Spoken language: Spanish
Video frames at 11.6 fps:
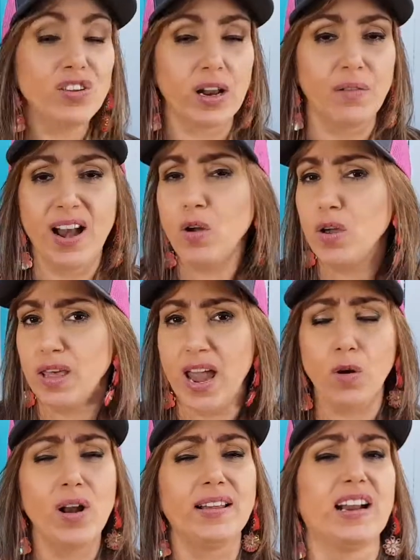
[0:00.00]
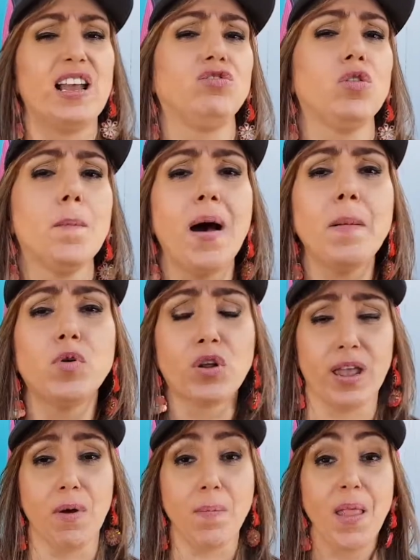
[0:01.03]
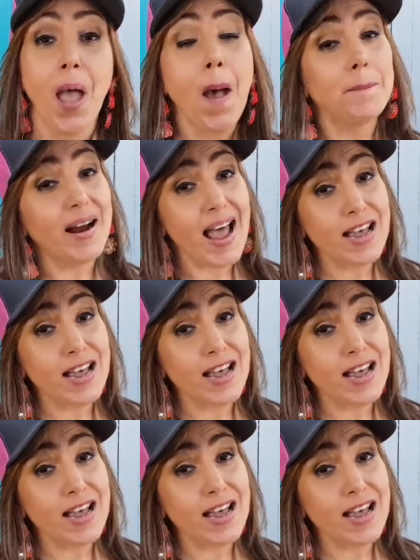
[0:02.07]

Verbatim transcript: se rebelaron y dijeron la tradición va porque va. Para